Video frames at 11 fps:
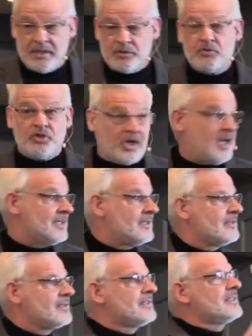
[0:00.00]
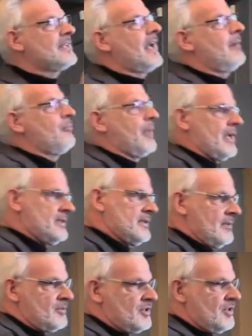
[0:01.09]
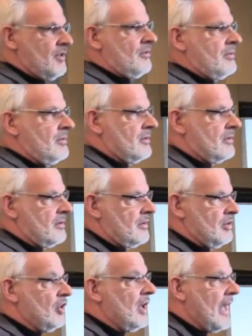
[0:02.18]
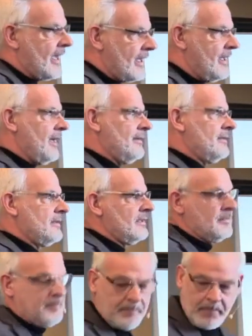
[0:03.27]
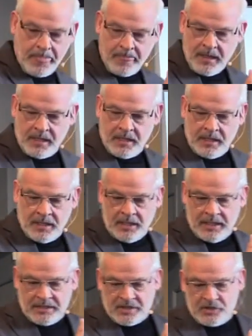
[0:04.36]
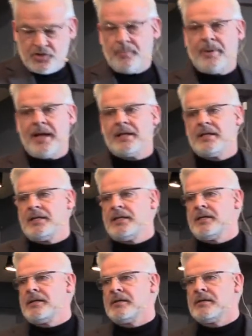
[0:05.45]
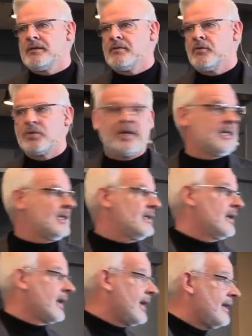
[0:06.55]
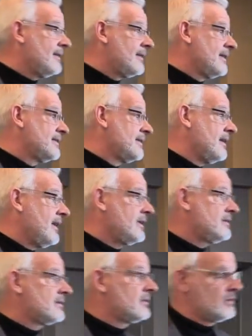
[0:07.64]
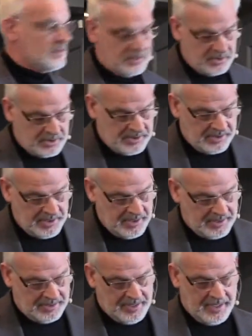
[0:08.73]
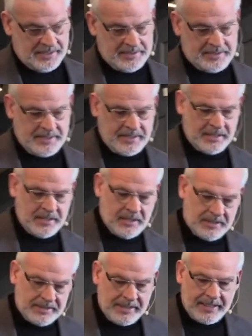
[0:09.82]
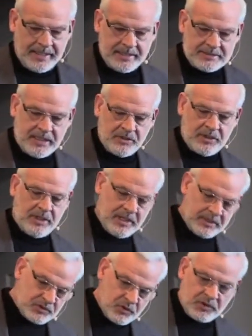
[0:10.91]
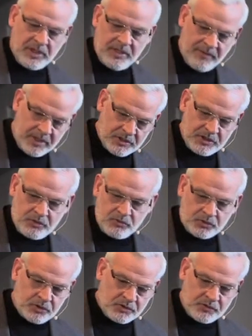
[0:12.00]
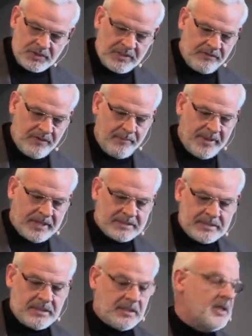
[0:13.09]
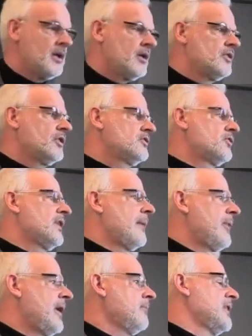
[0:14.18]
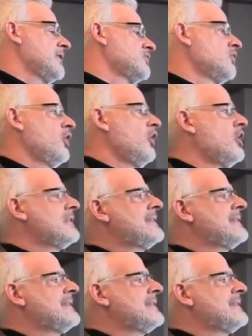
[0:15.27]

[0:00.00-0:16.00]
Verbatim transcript: nous donne sa perception de la réalité. Et Jésus a parlé autant des, réalités célestes que des réalités terrestres dans notre lecture de l'Évangile d'aujourd'hui, qui fait partie de ce qu'on appelle, bien sûr, le